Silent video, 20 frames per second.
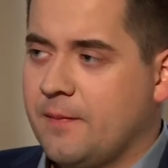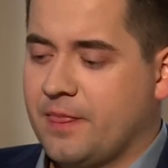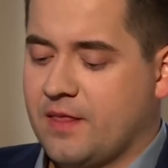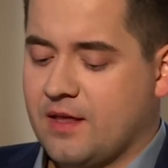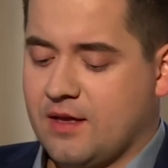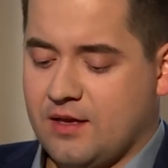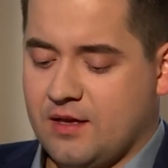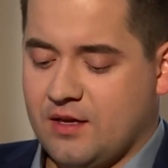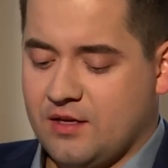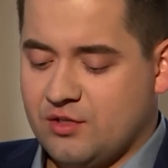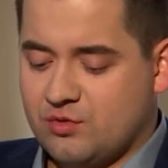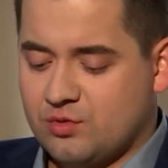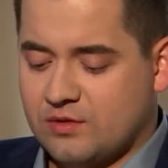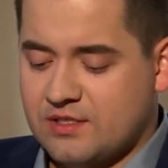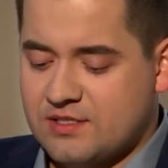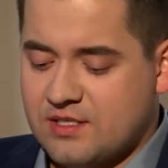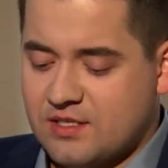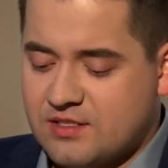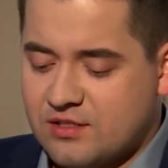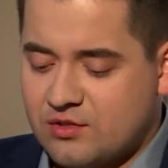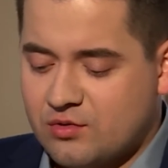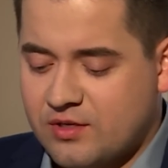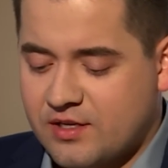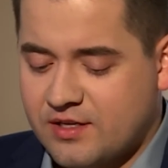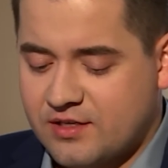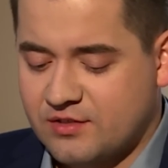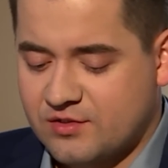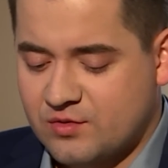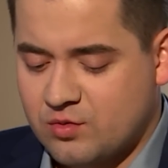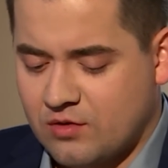E, I tutaj zacytuję
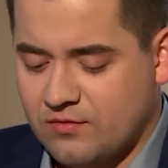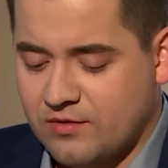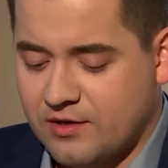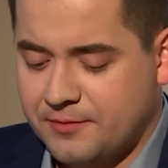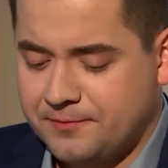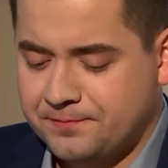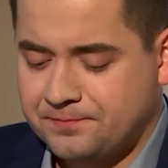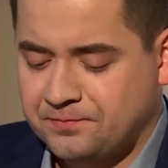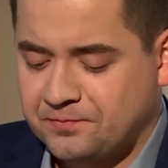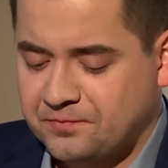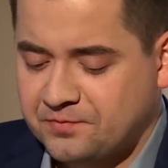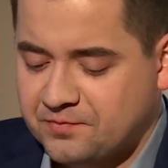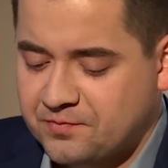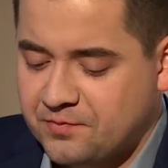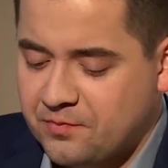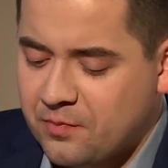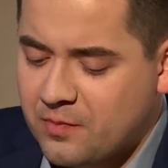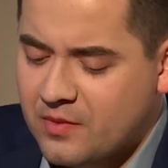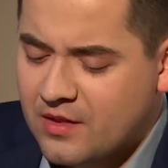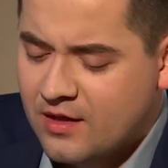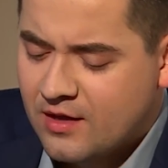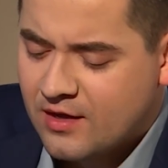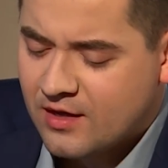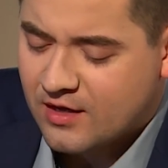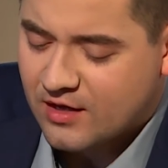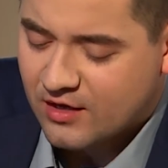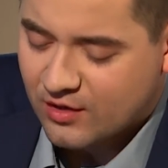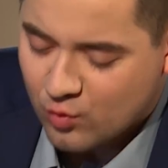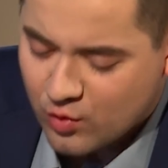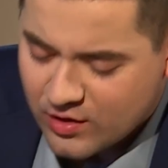jego słowa.
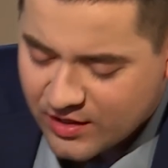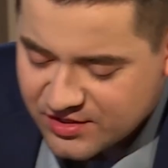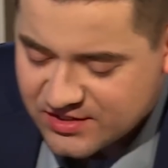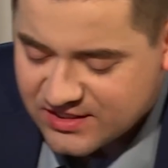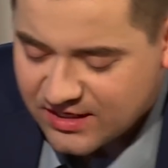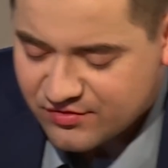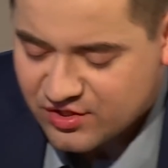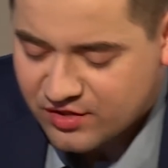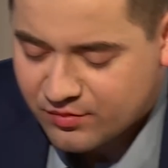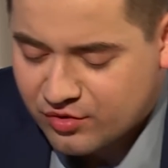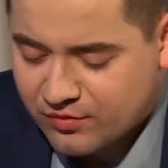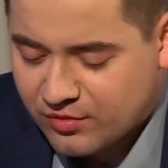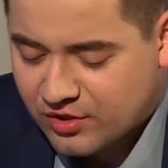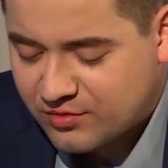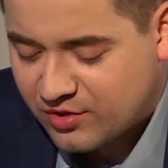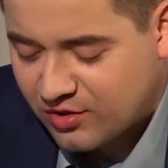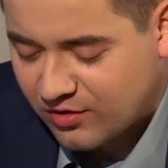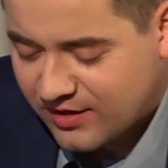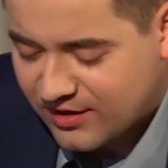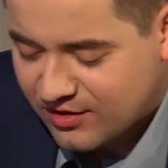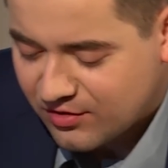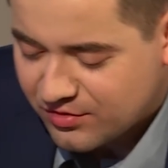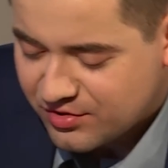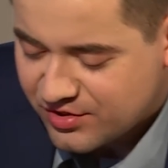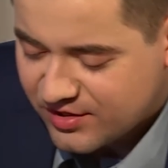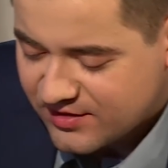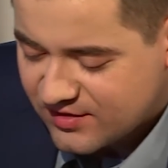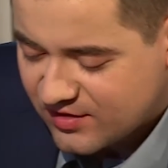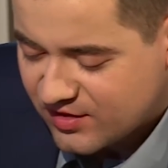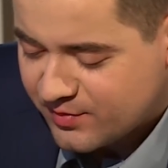Łukasz zawsze był moim kolegą i
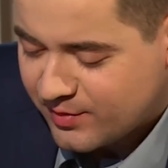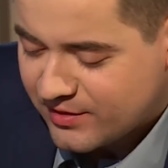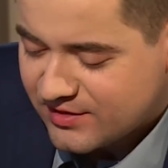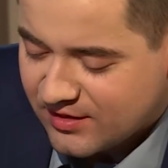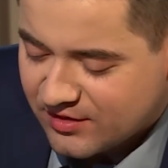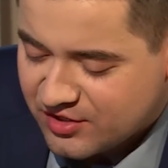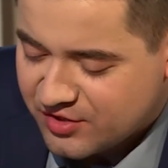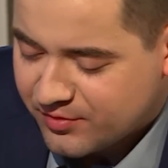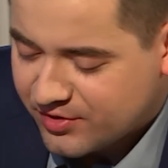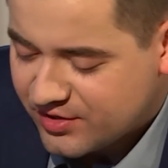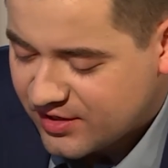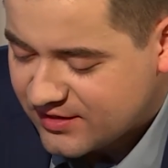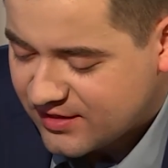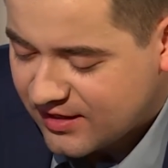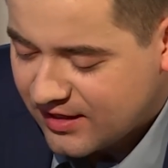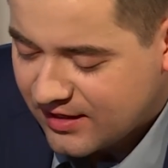często spędzaliśmy czas